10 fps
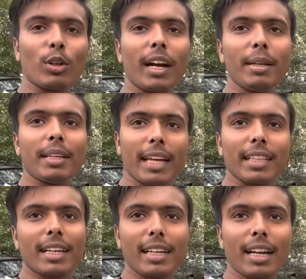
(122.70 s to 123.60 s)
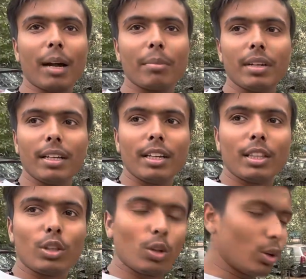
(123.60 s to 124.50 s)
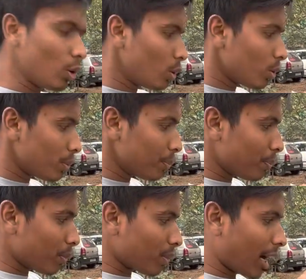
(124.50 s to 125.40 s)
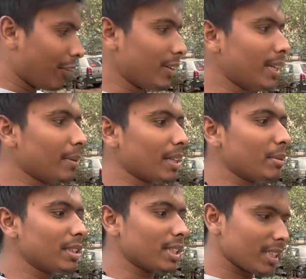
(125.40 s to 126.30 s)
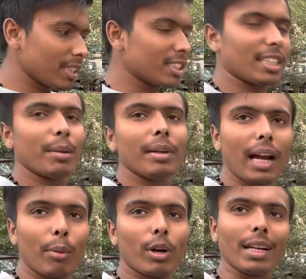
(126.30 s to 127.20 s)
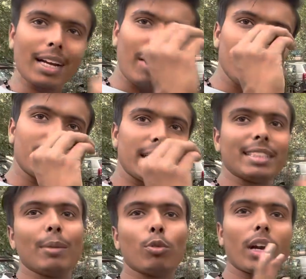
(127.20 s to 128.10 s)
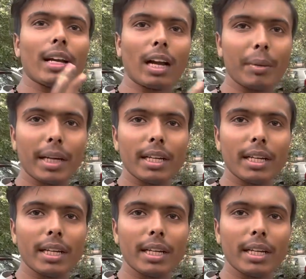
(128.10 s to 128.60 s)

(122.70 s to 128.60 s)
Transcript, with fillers: गाड़ी किया था ना काम तो काफी मतलब इनके जितने भी काम हुए ना काफी छह साल पुराना काम है